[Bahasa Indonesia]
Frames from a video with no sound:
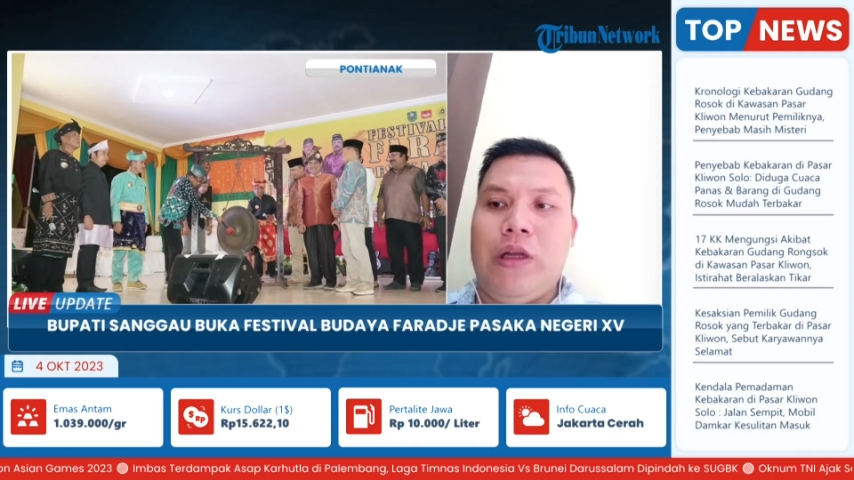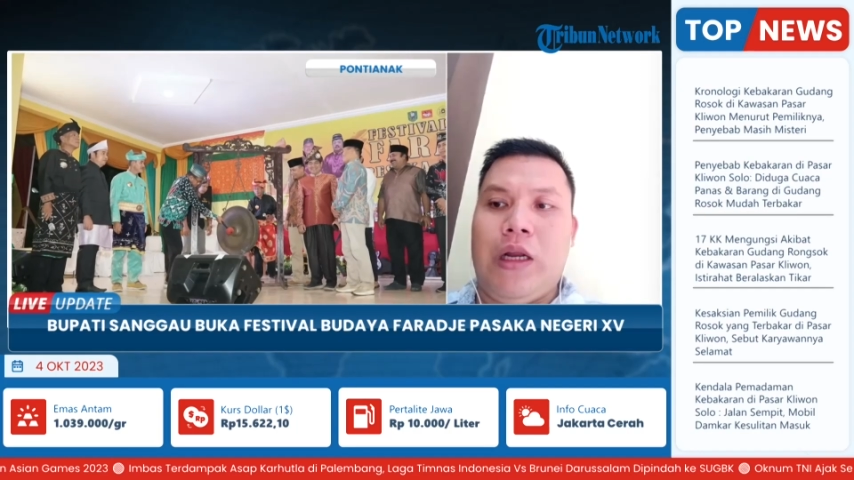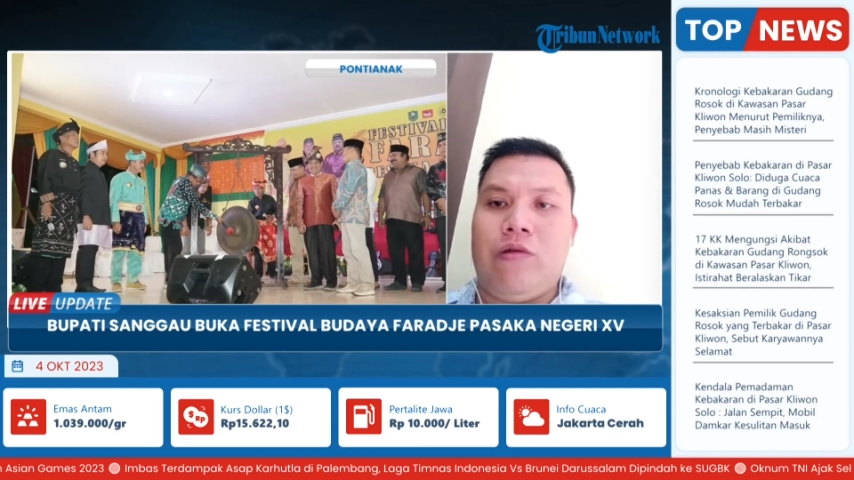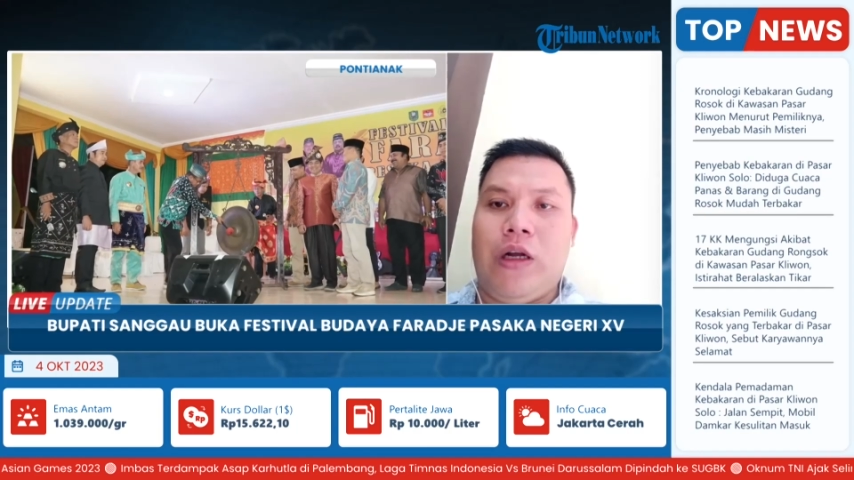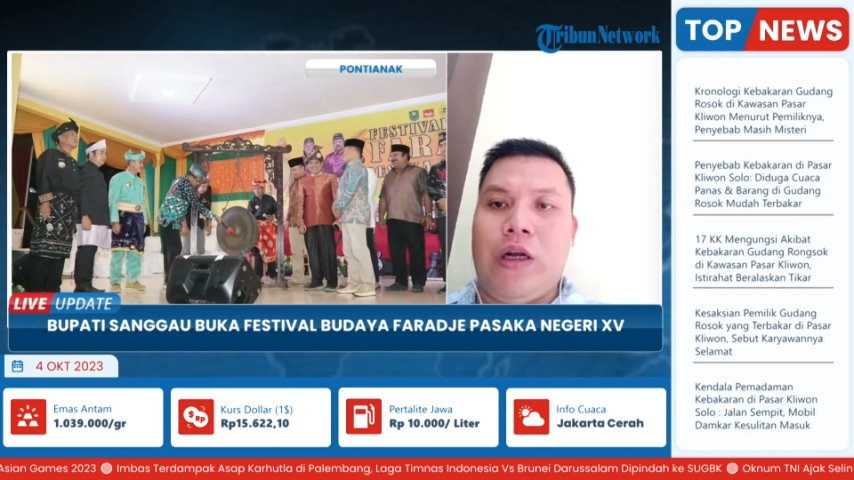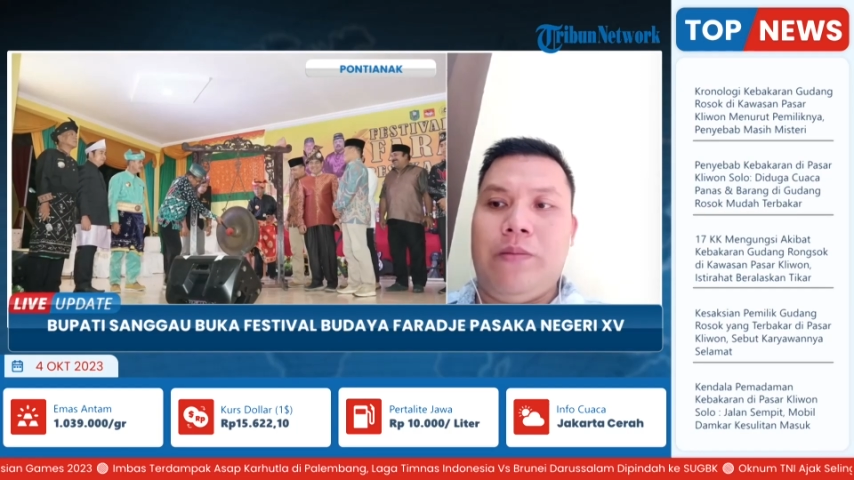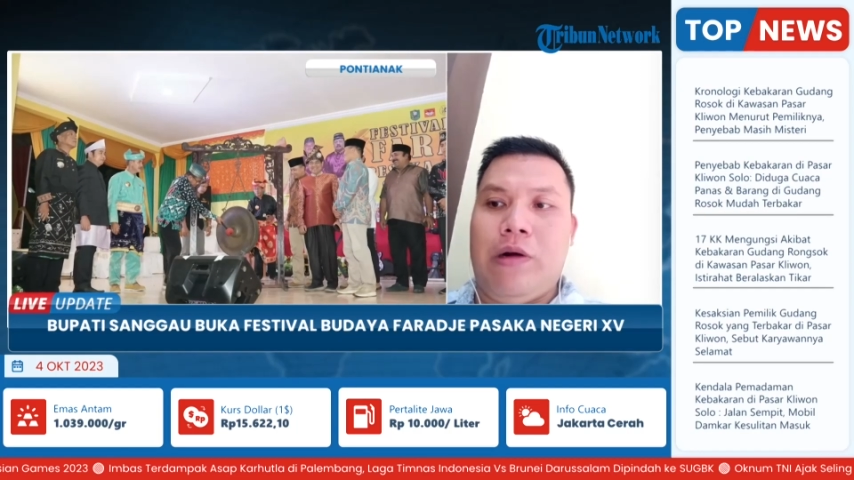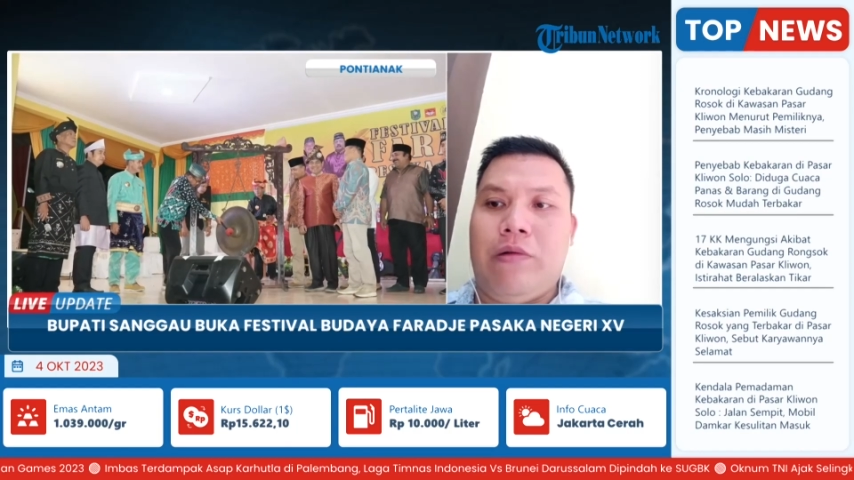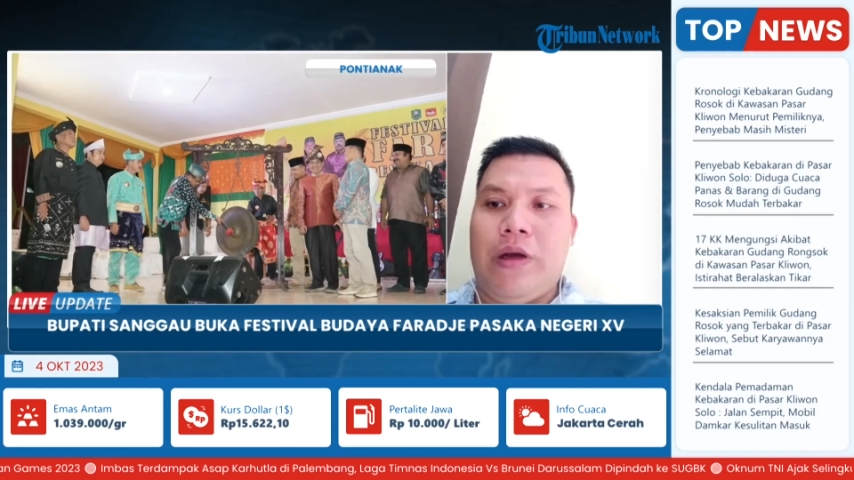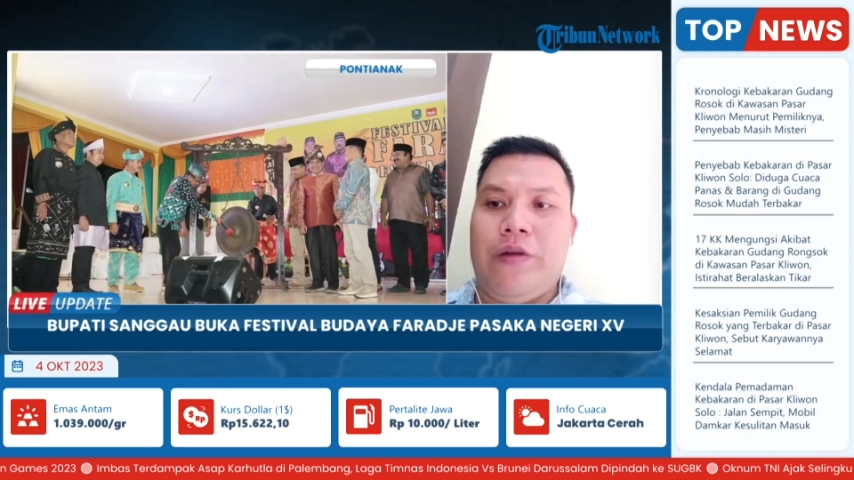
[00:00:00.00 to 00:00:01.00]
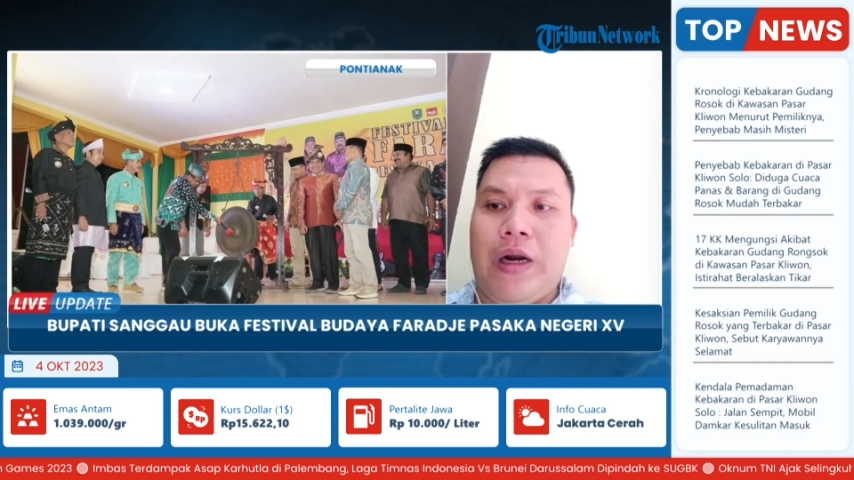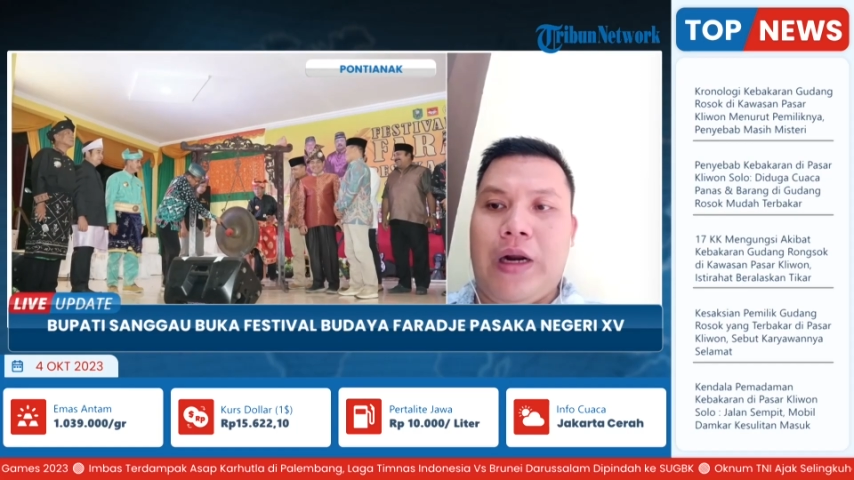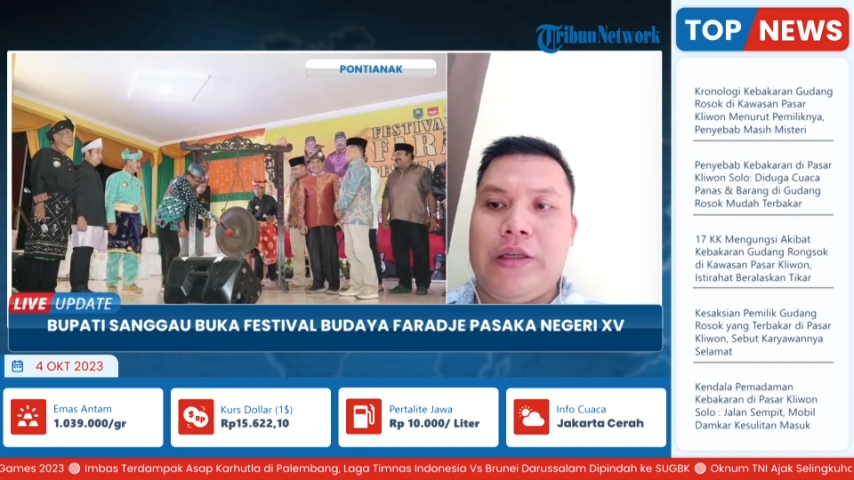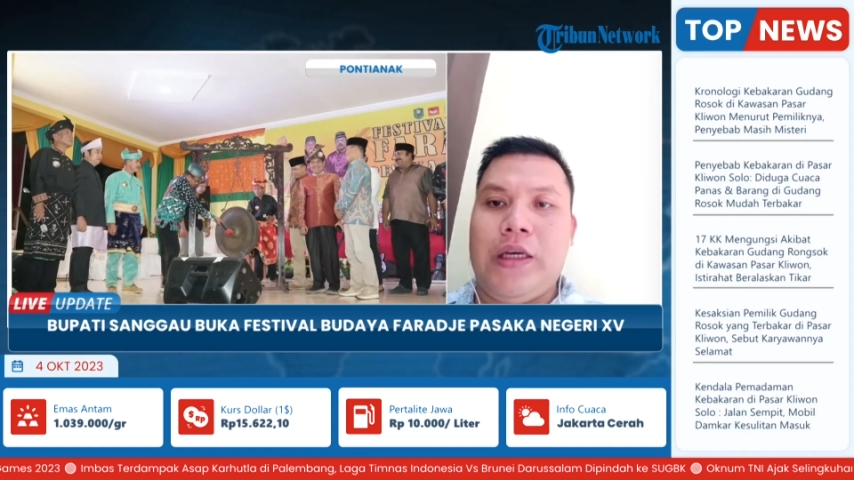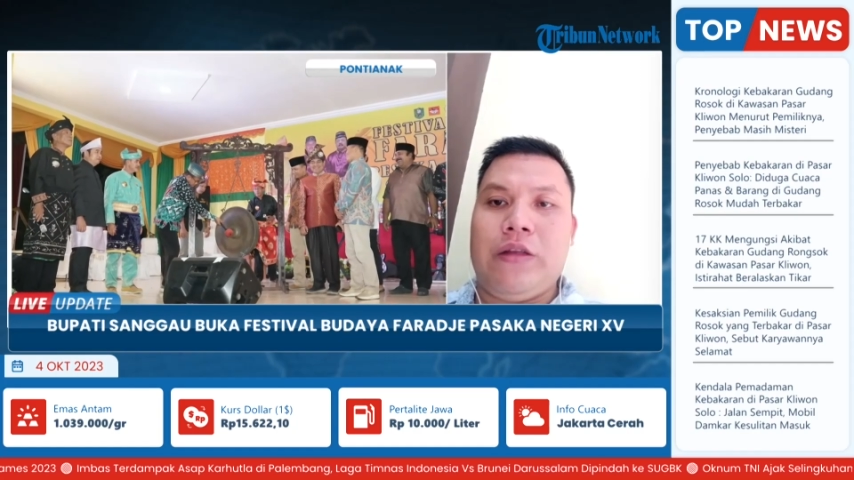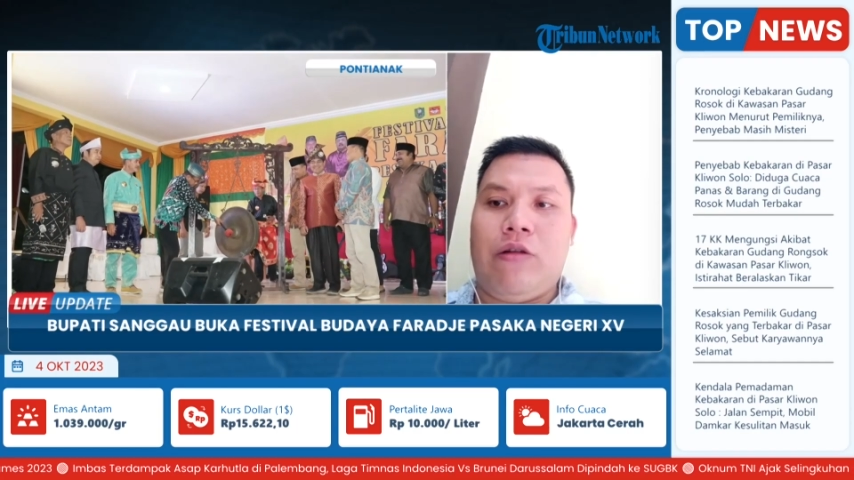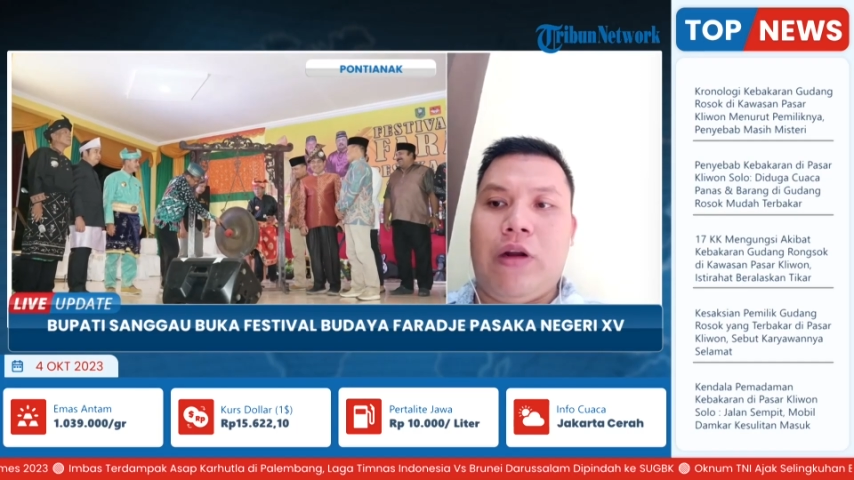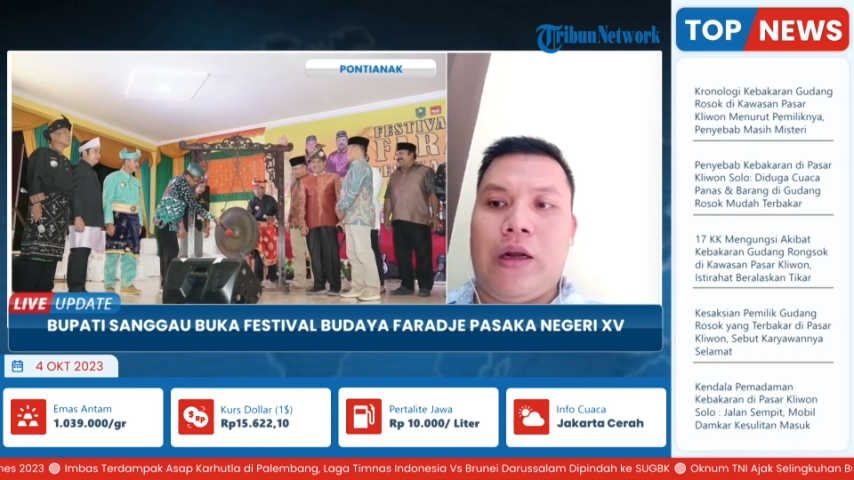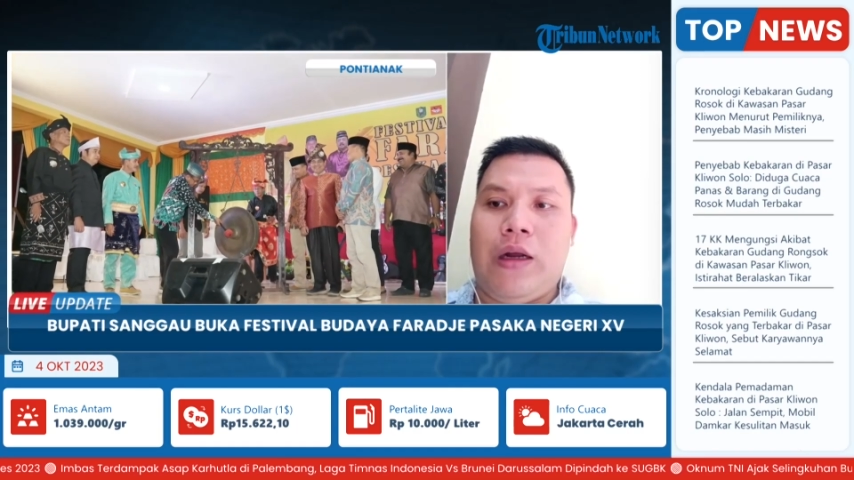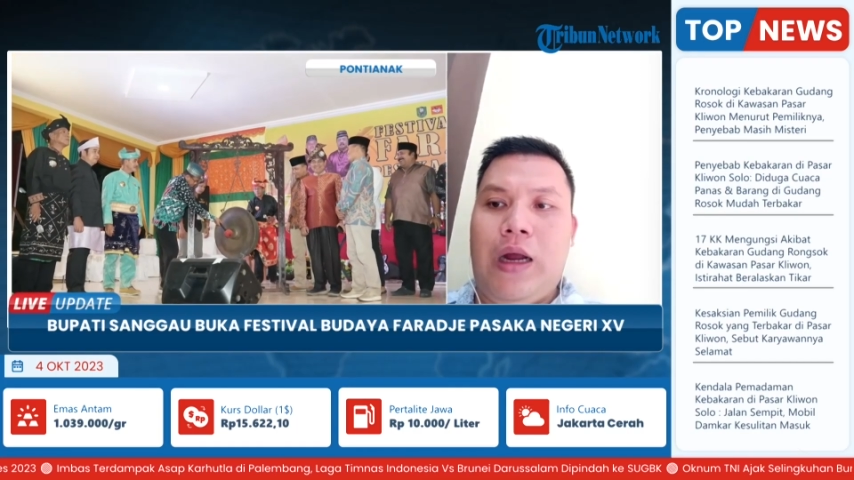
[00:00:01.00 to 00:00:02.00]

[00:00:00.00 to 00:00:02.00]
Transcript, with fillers: dilakukan pawai Praja tolak